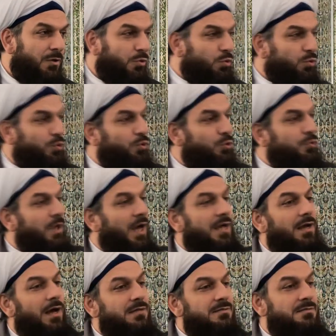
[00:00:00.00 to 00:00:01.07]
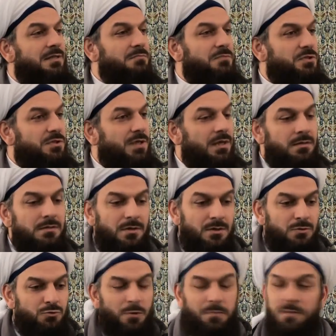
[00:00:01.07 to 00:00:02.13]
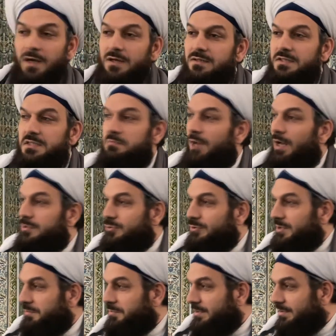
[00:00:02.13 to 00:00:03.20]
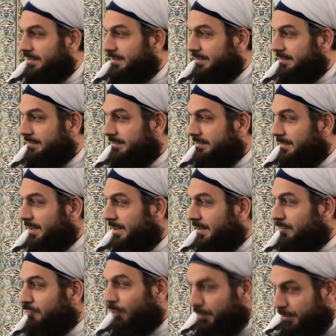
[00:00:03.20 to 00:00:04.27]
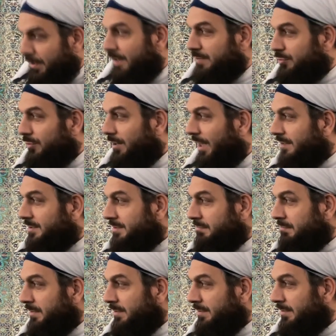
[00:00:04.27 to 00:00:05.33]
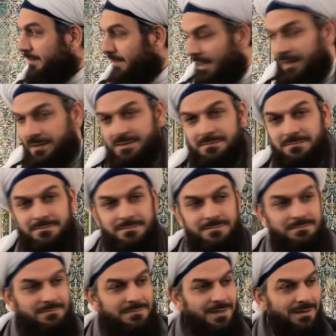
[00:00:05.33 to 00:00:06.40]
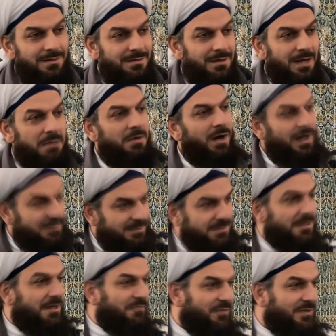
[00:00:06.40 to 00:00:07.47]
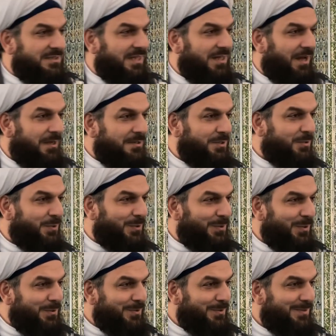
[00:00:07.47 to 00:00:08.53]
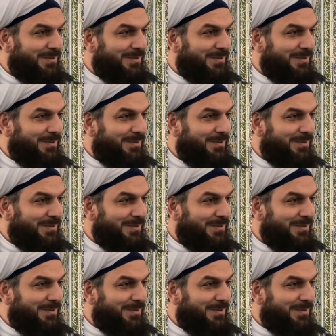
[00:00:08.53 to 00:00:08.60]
Ruhun hayatı demişler, topraktaki mahsul gibidir. Toprağa su lazım mı? Lazım. Ama haddinden fazla yağarsa ne oluyor?